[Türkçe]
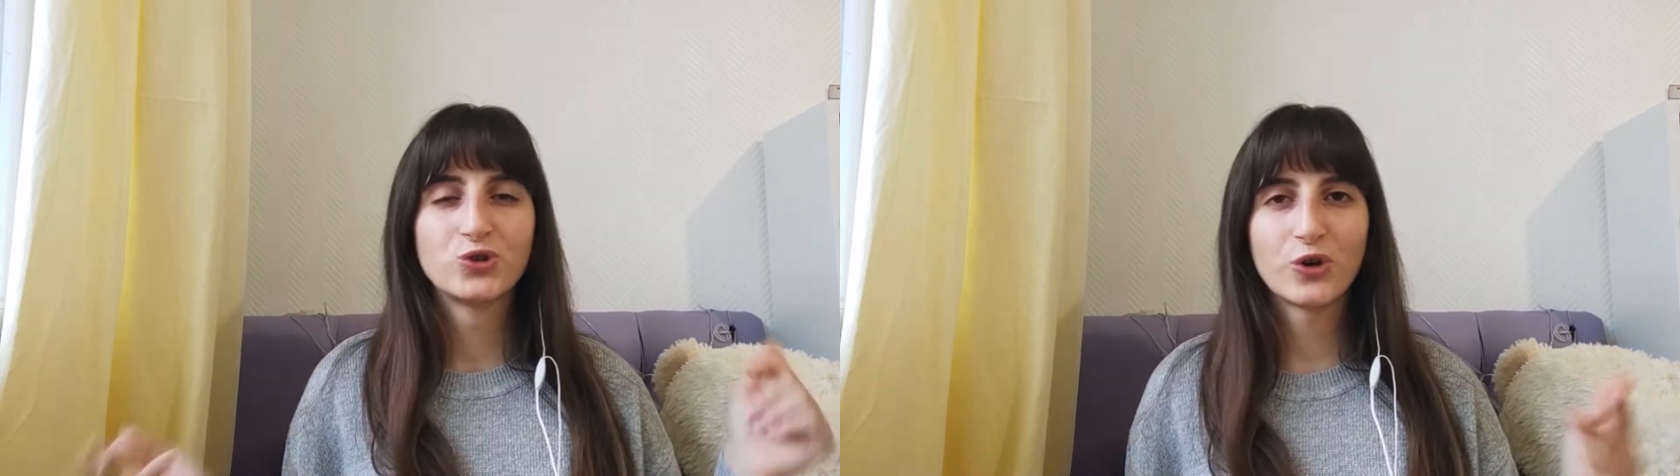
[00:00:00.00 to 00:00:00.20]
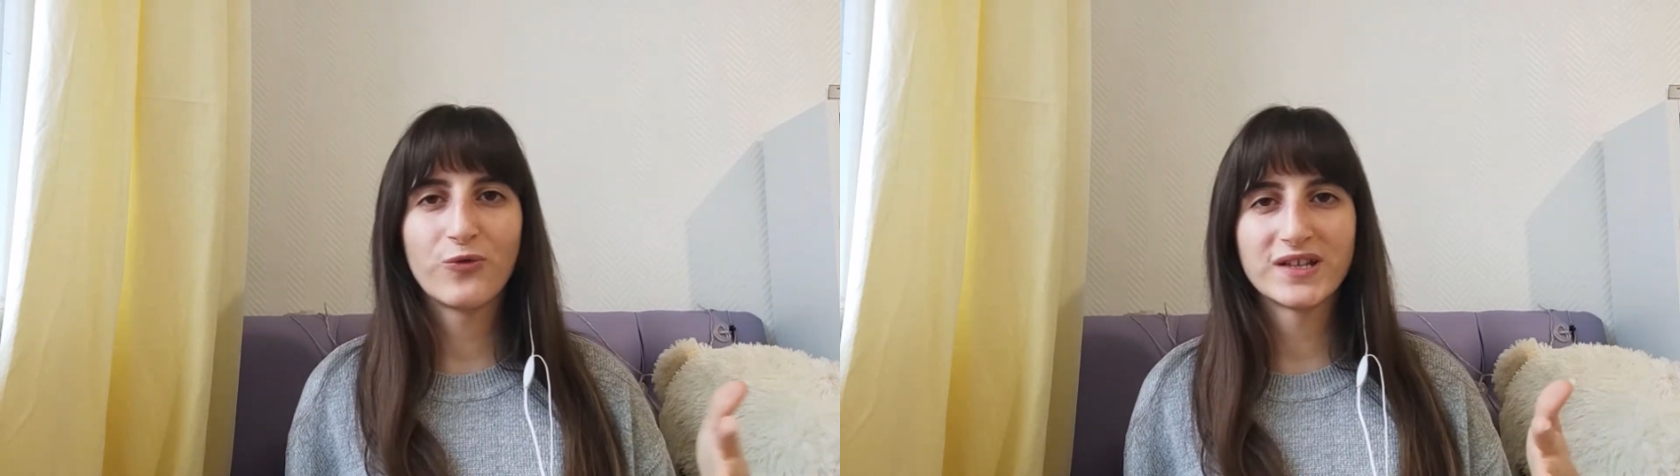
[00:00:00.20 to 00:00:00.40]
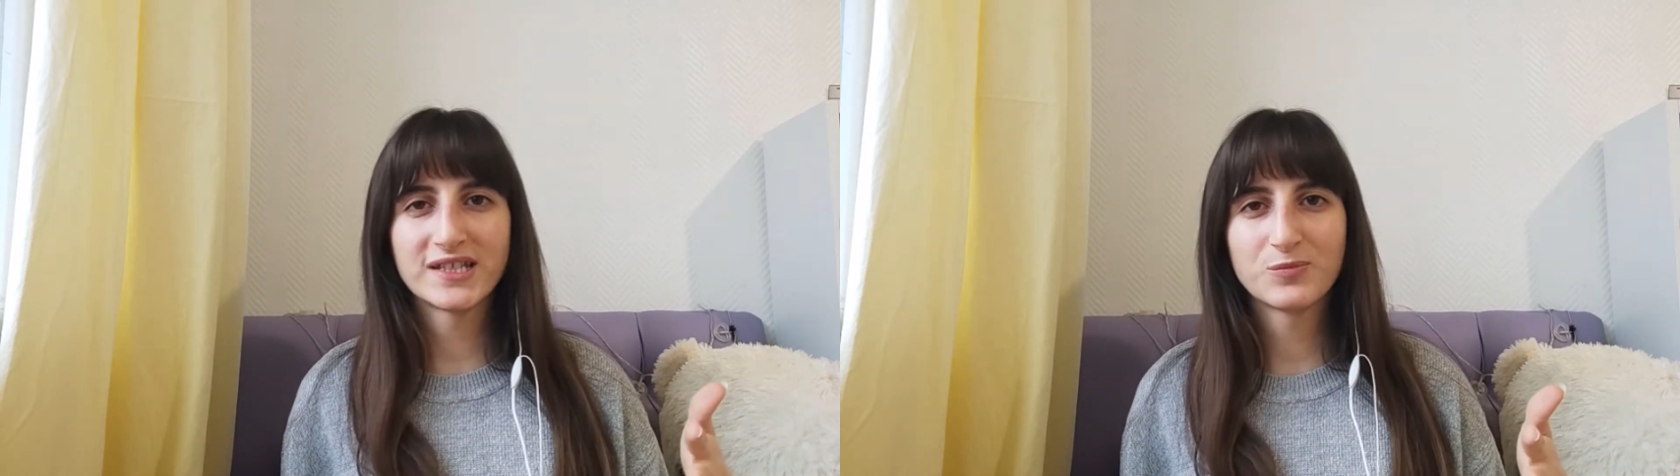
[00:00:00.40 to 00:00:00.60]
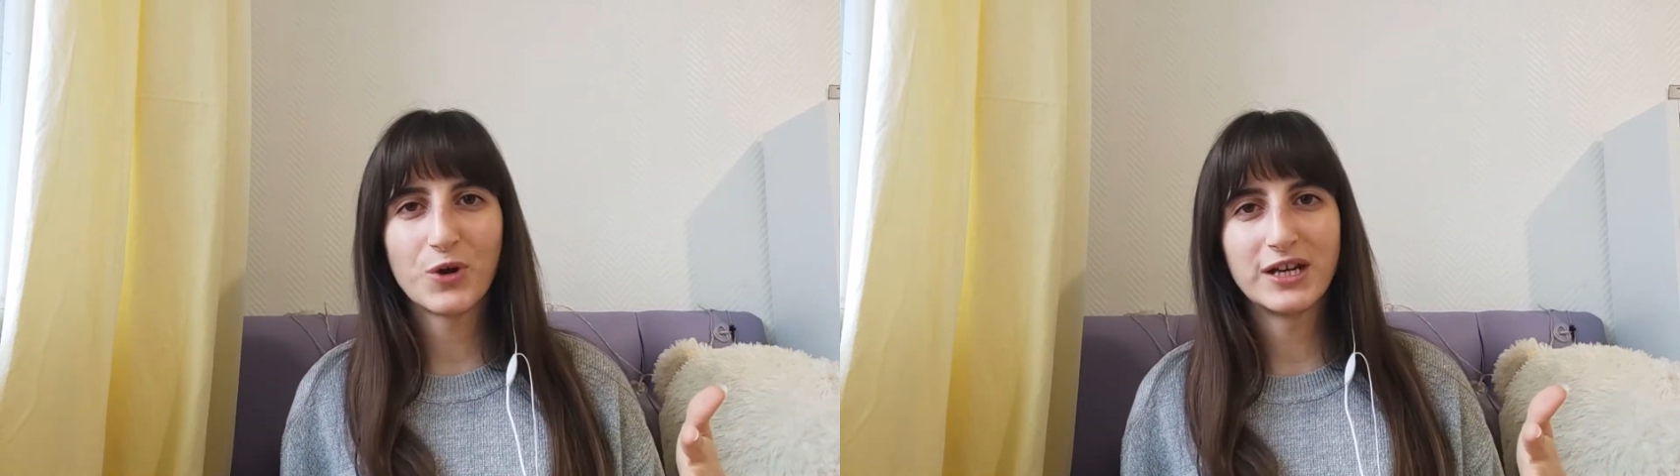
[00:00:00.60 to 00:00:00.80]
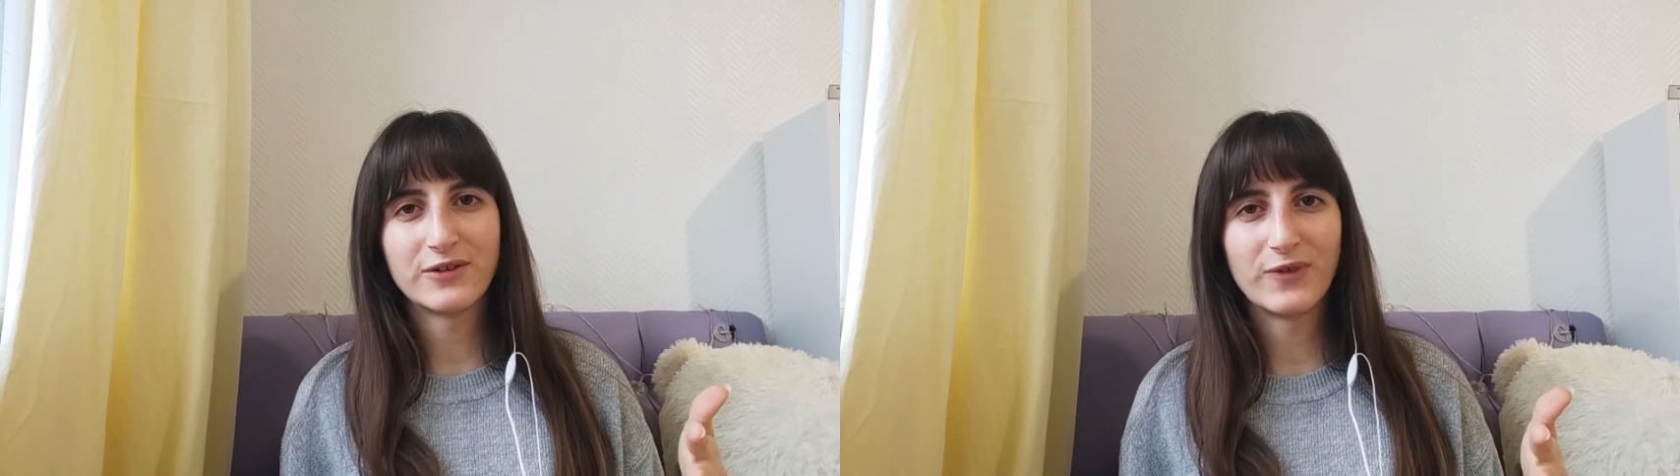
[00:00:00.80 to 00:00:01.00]
Çok fazla
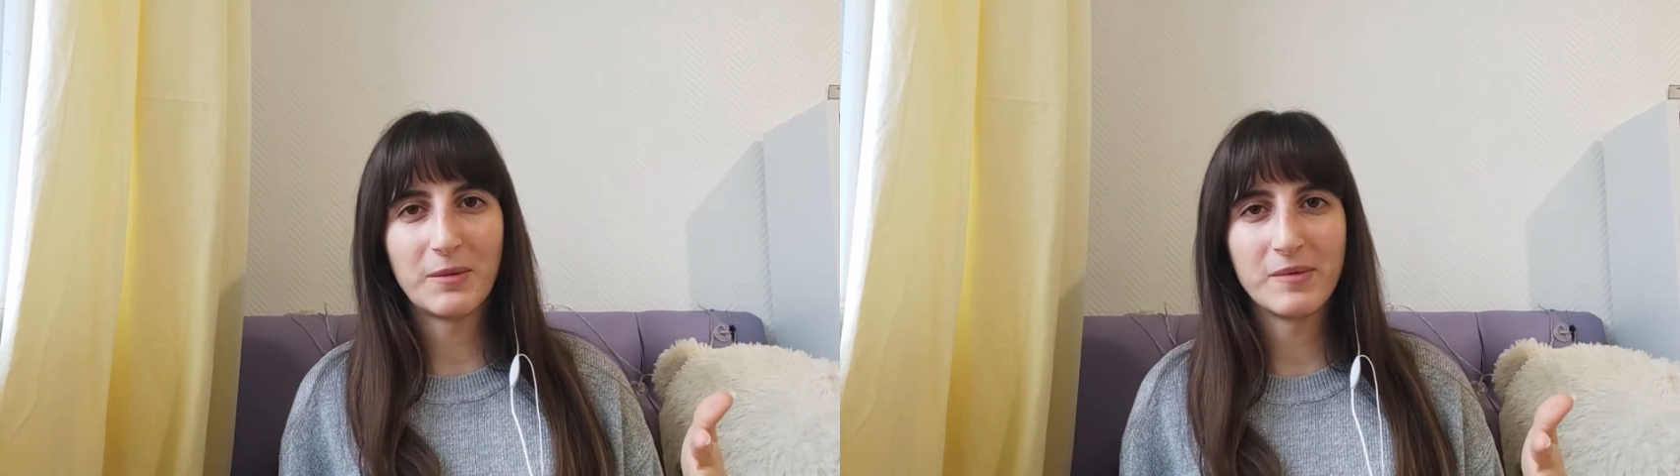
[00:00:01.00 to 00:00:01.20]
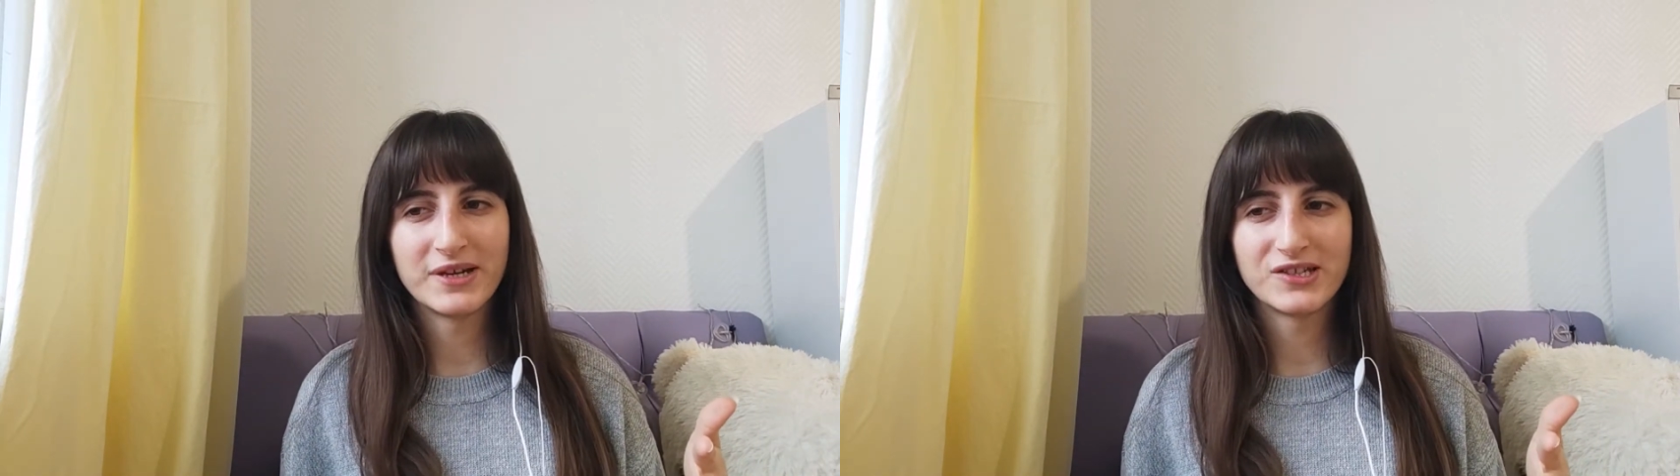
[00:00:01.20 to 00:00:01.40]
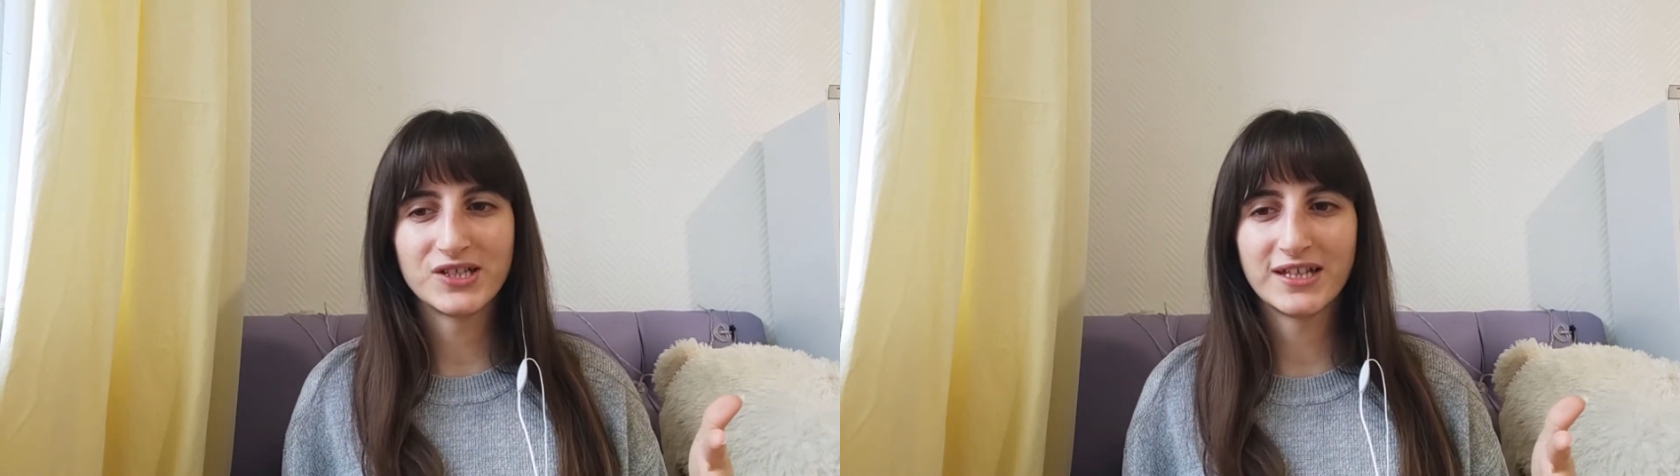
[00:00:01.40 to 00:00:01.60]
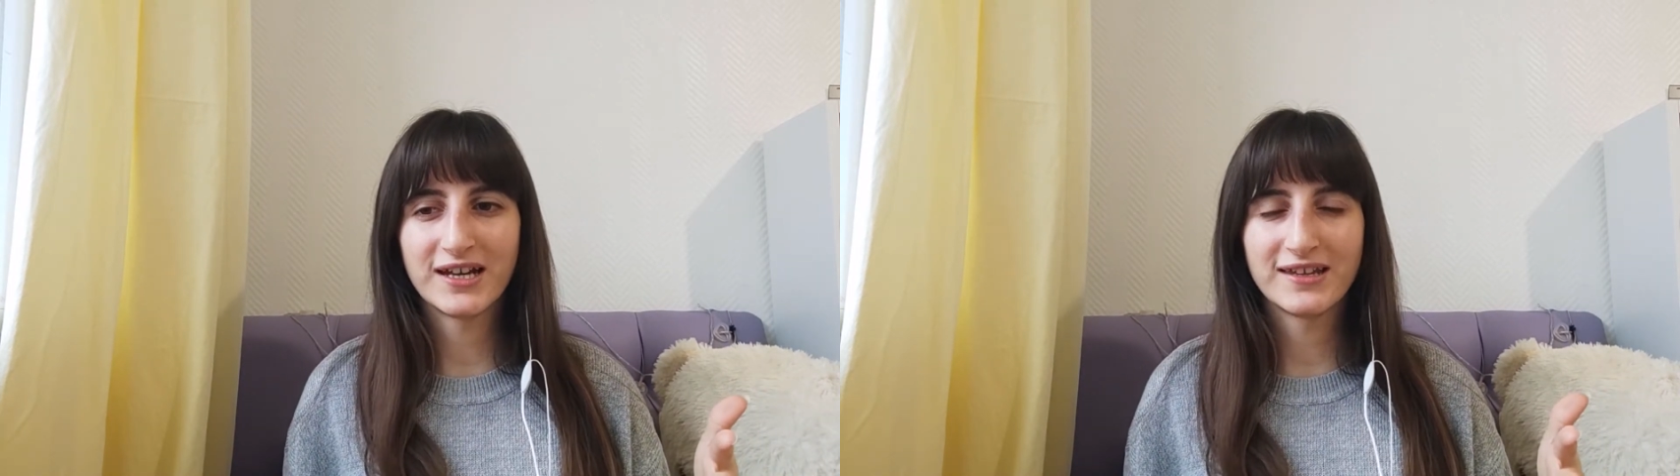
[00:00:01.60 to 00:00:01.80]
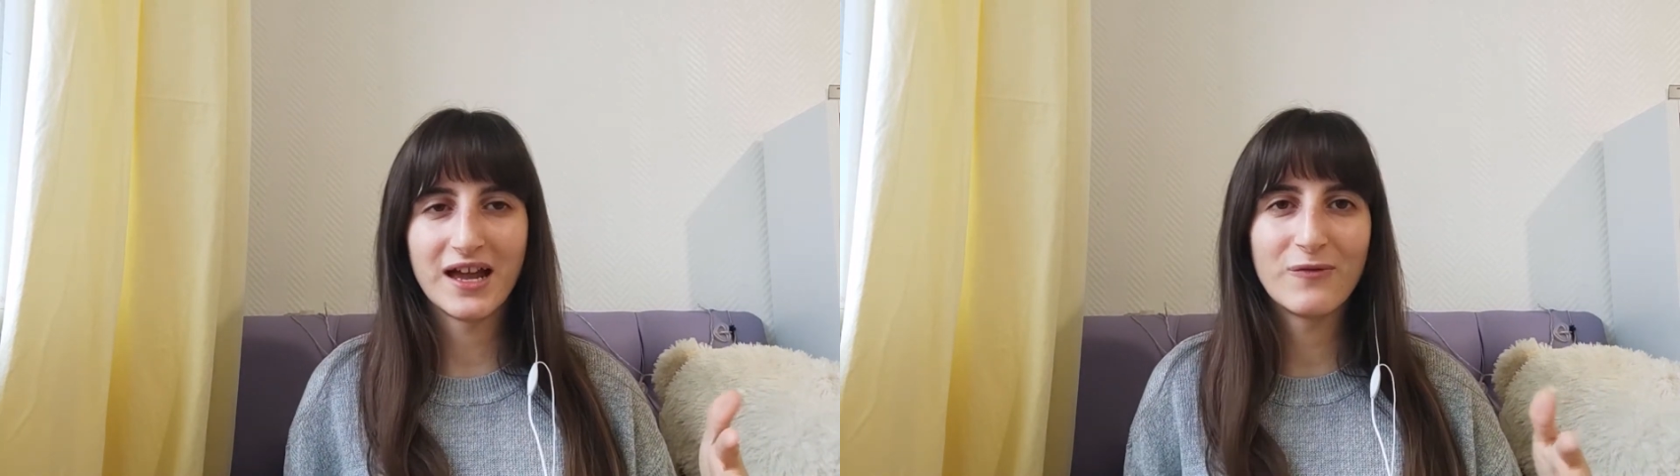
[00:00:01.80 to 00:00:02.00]
spoiler vermemek için
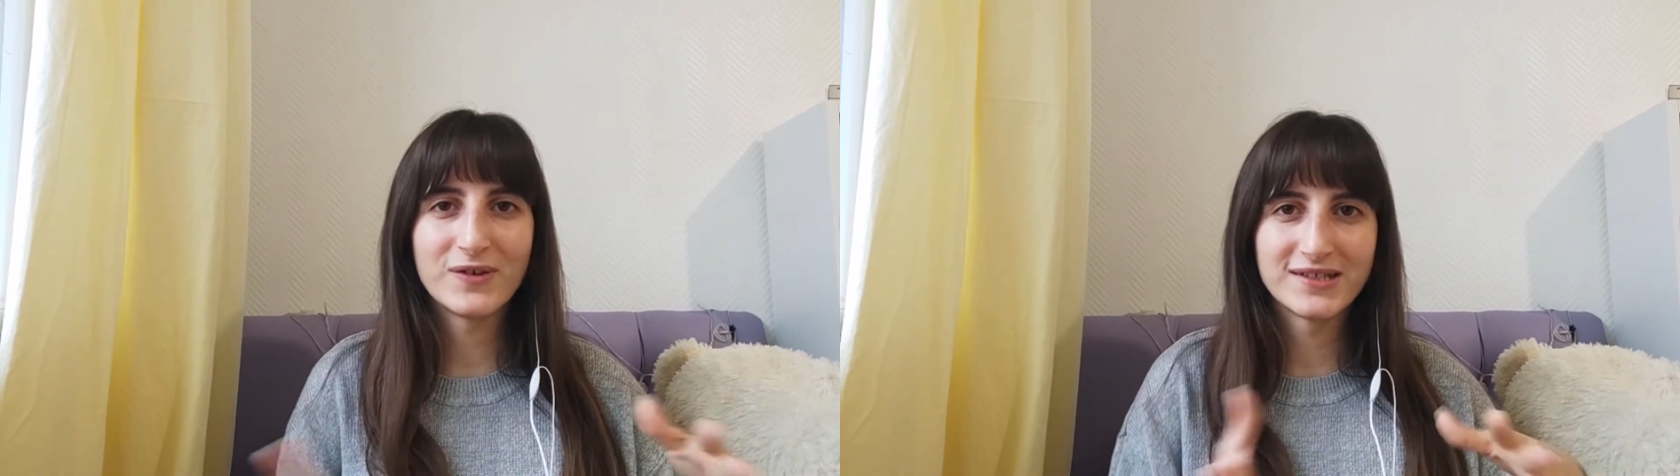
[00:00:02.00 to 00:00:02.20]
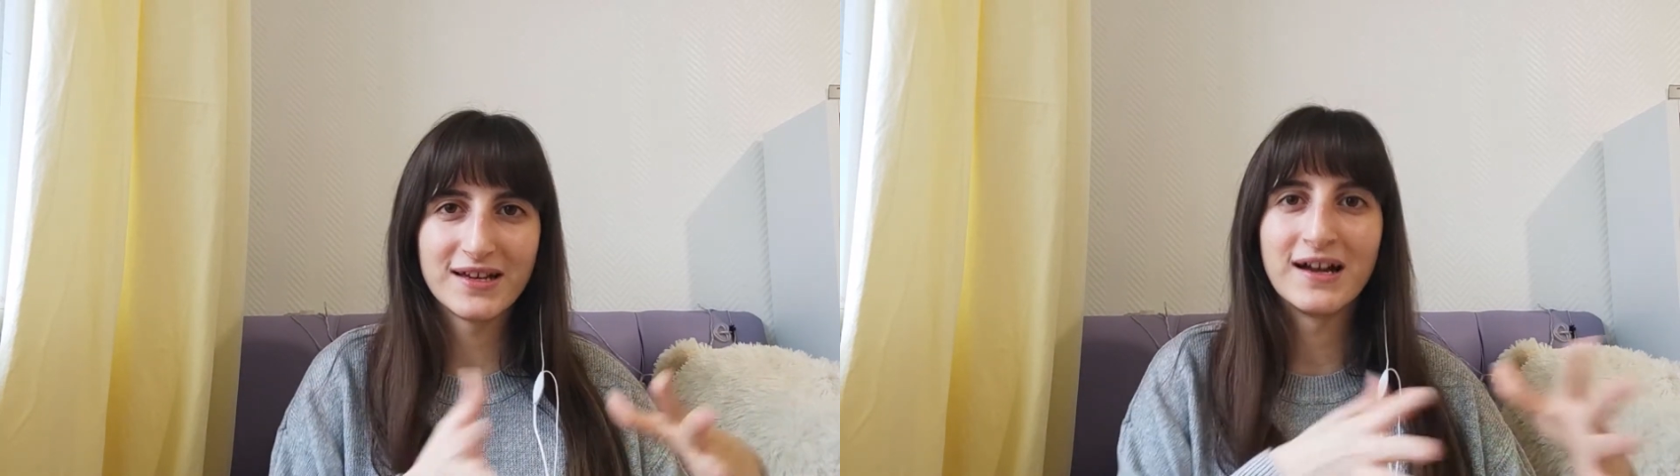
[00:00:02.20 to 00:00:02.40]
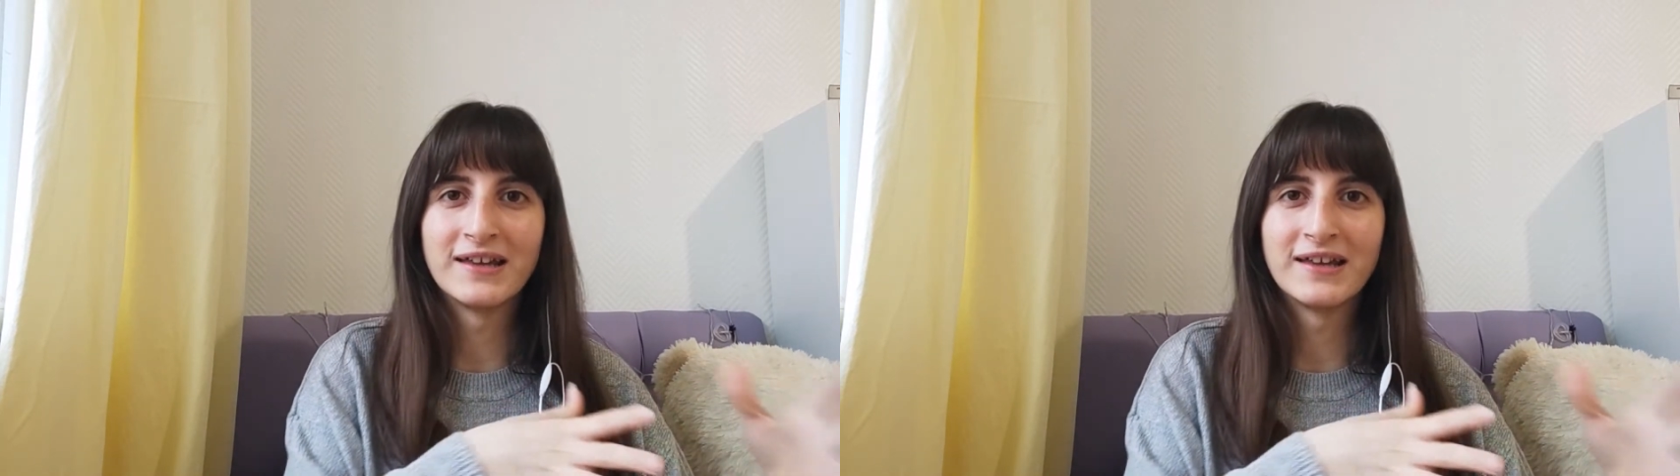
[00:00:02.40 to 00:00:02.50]
yani daha fazla